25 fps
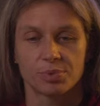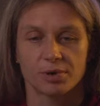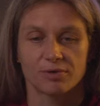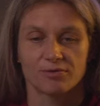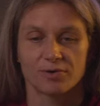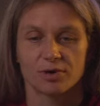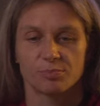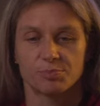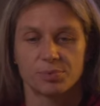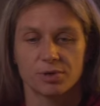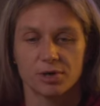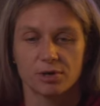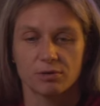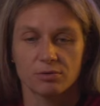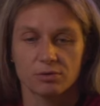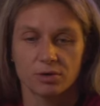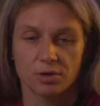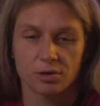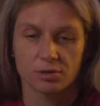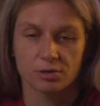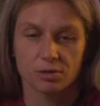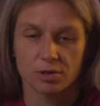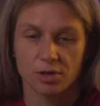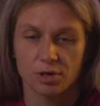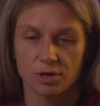Во-первых,
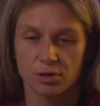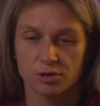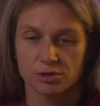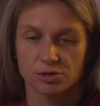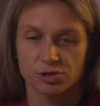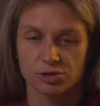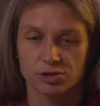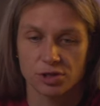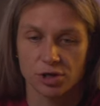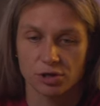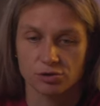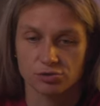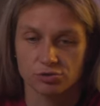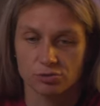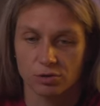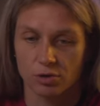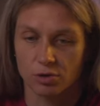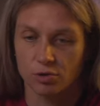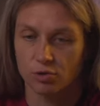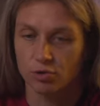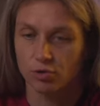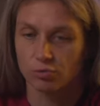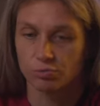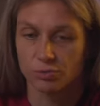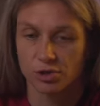это я считаю, что
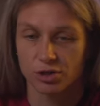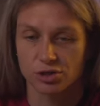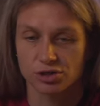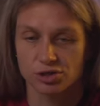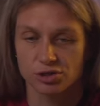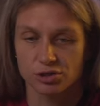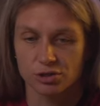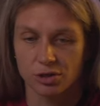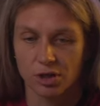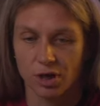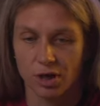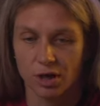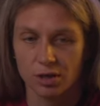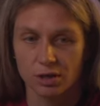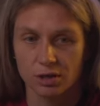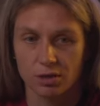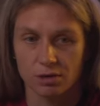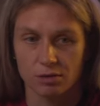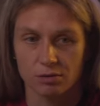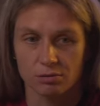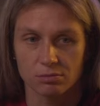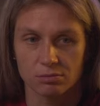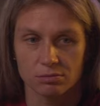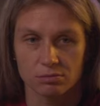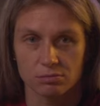огромное
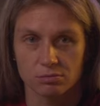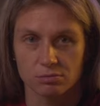желание